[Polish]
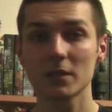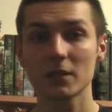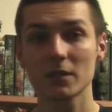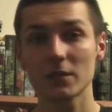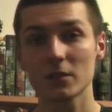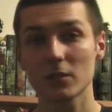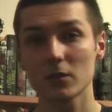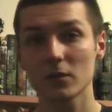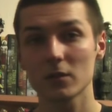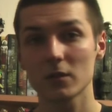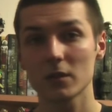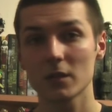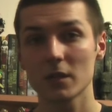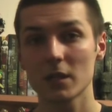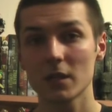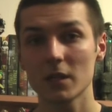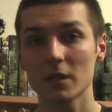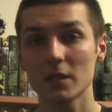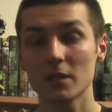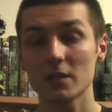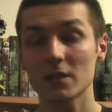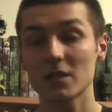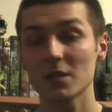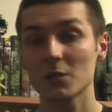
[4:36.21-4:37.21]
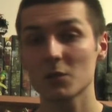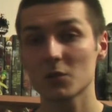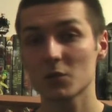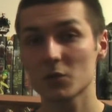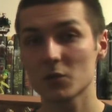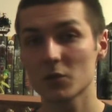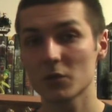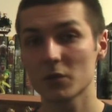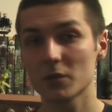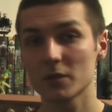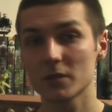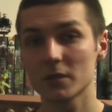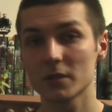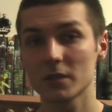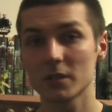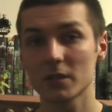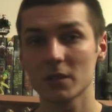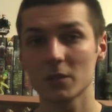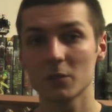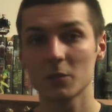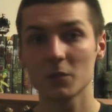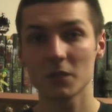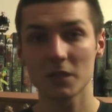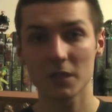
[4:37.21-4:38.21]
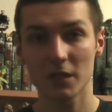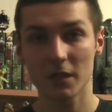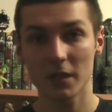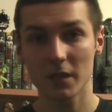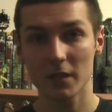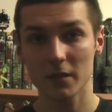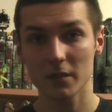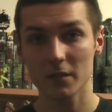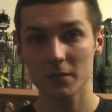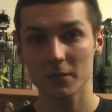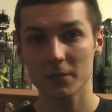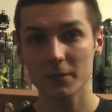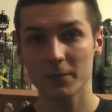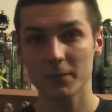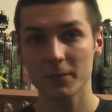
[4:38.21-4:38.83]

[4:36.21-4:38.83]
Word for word: istot zamieszkujących Midgard.